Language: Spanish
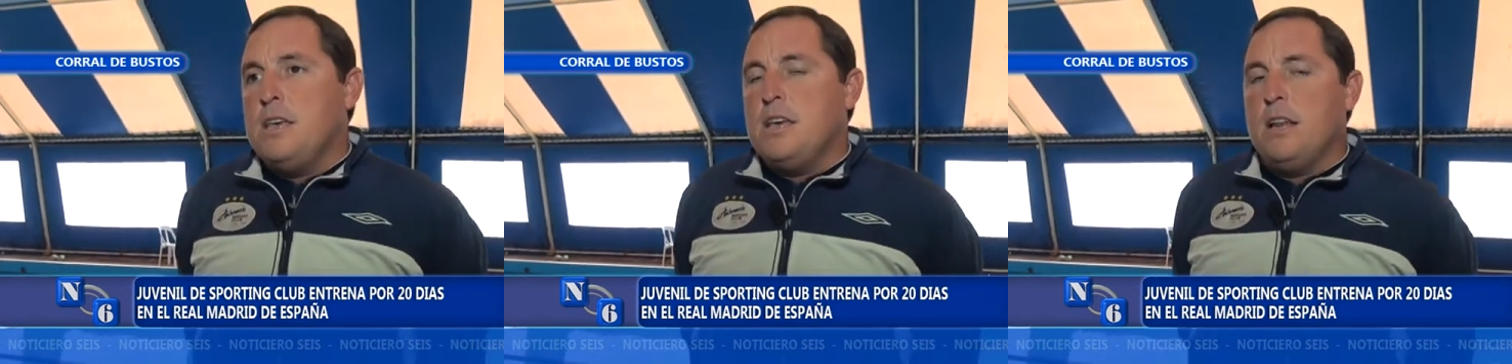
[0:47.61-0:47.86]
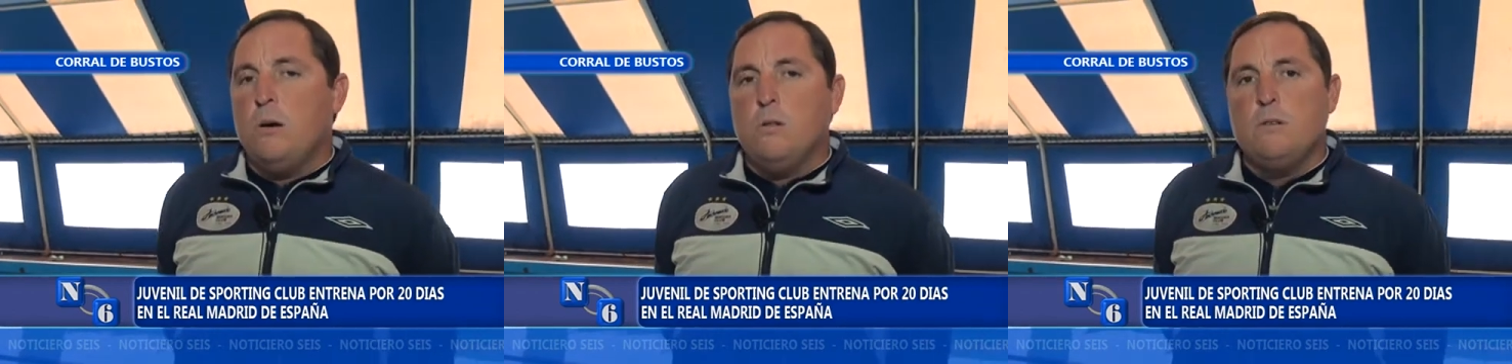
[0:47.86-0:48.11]

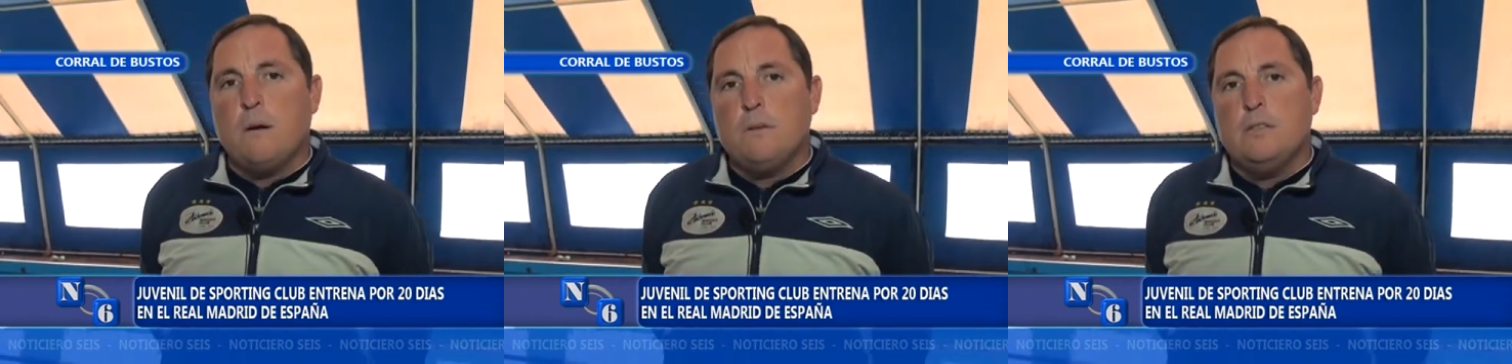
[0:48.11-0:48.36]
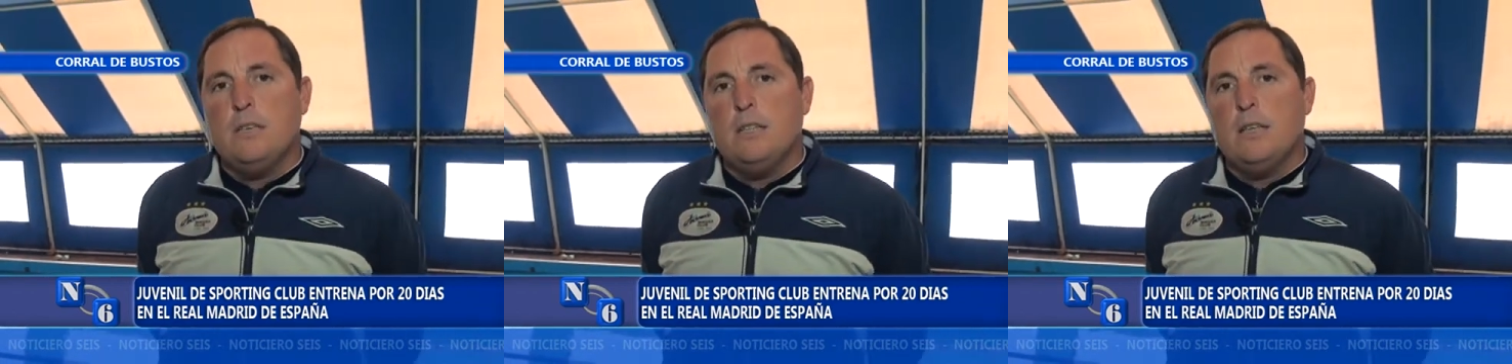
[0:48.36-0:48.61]
Y en la última
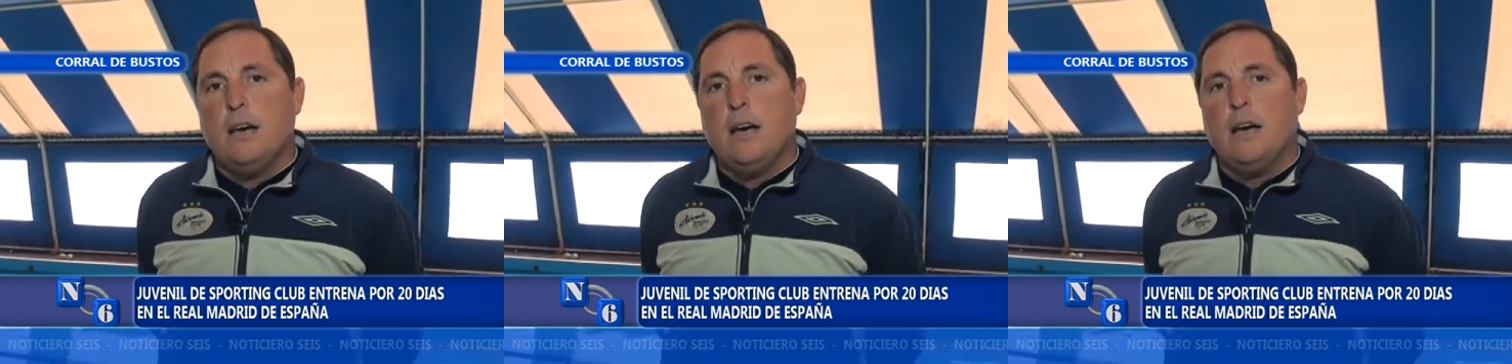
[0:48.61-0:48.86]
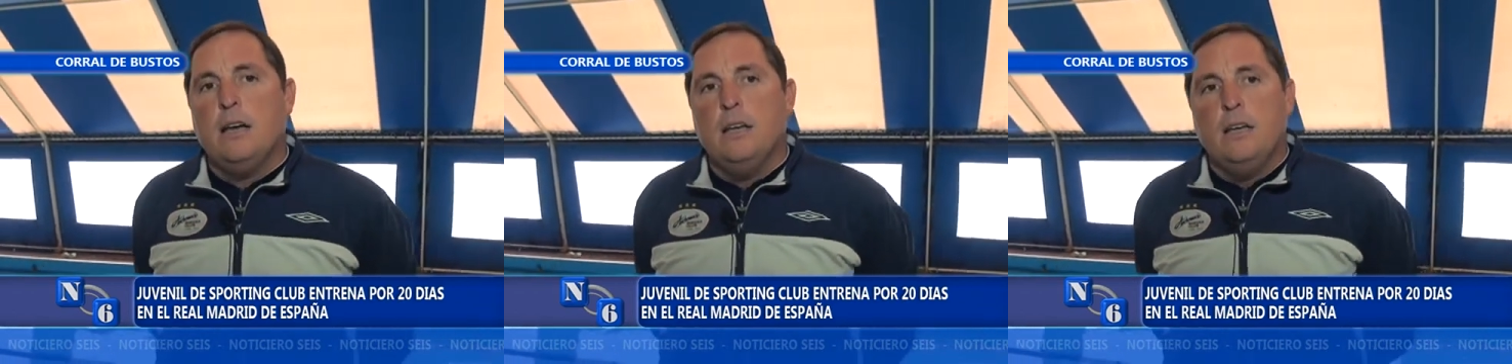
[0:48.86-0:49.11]

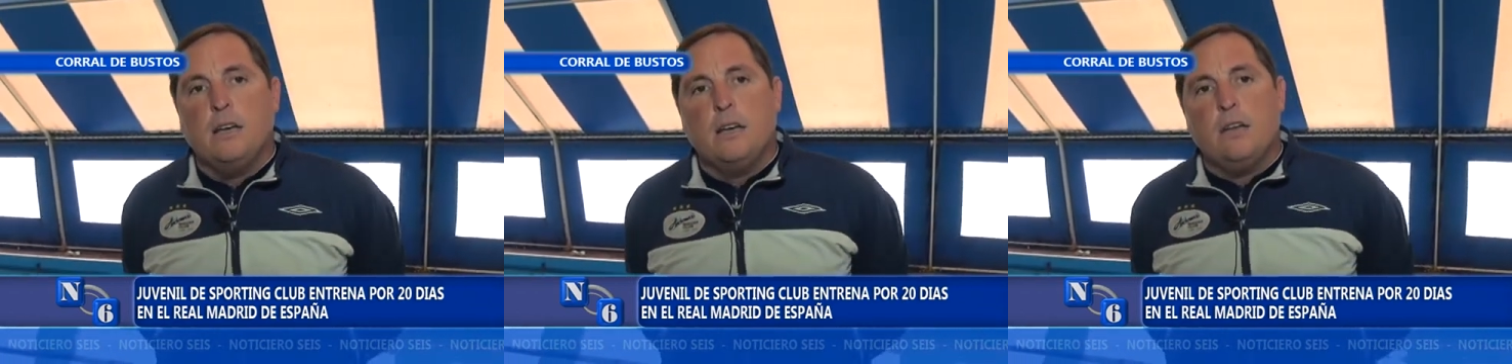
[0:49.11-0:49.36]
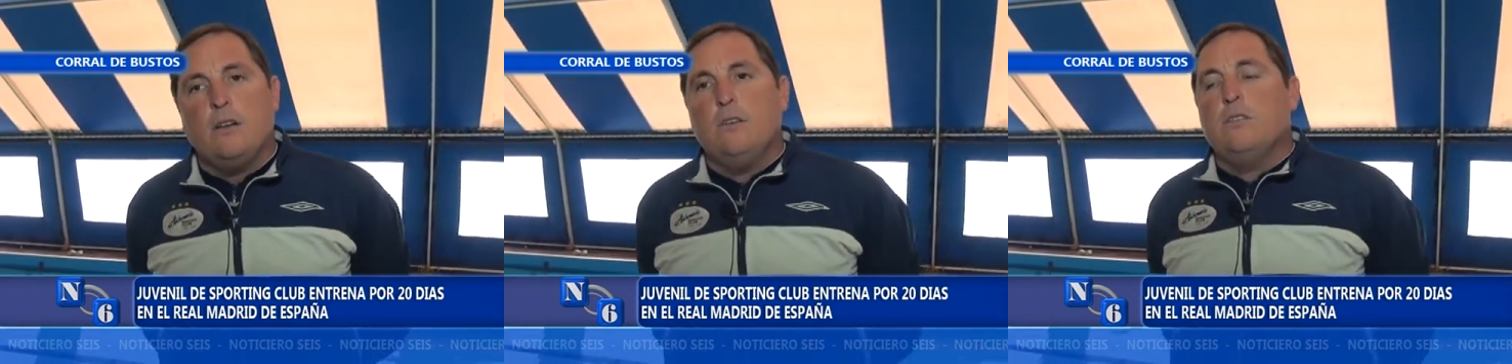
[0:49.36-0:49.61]
visita
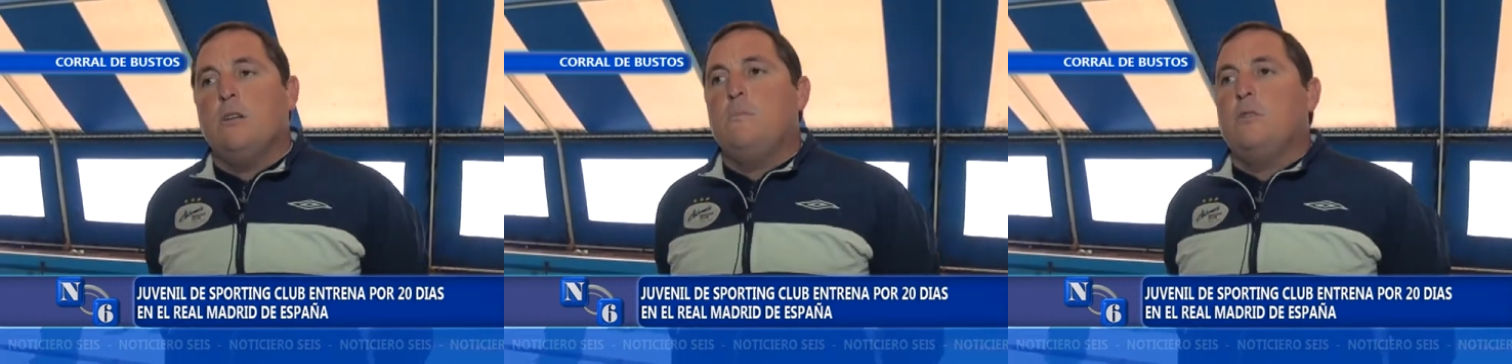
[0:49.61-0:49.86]
que nos hizo